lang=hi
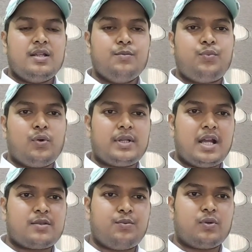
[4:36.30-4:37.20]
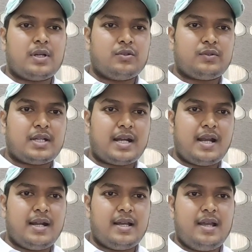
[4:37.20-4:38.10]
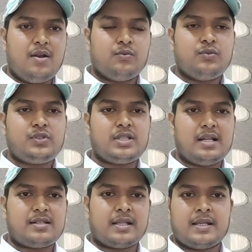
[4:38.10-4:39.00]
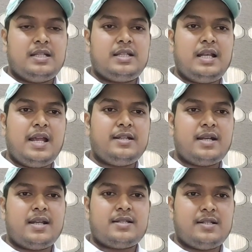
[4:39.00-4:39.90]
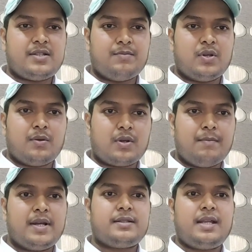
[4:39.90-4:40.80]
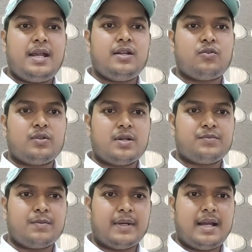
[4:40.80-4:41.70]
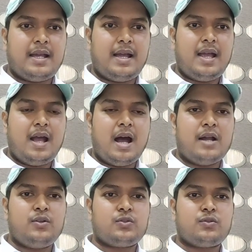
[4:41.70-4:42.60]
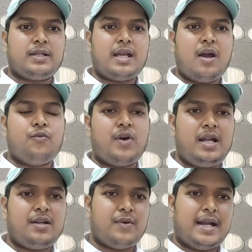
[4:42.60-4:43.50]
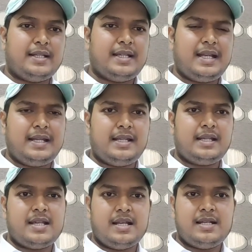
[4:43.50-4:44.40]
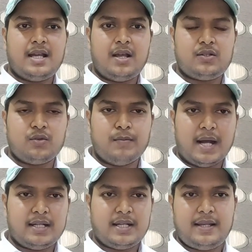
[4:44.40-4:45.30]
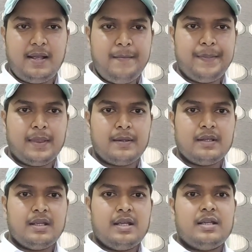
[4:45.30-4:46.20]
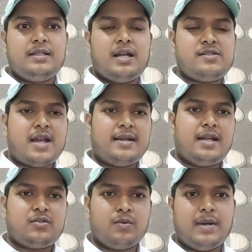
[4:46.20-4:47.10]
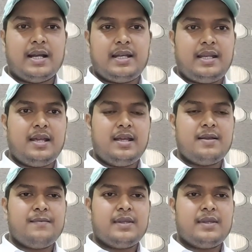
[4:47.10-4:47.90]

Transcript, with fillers: इंपोर्ट एक्सपोर्ट का जो ट्रेड है वो चल सके इसीलिए इंटरनेशनल चैम्बर ऑफ कॉमर्स ने इनको टर्म्स बनाया है और इसको क्या वर्ल्ड वाइड ये नहीं है कि इंडिया इसको मान रही है या चाइना इसको मान रही है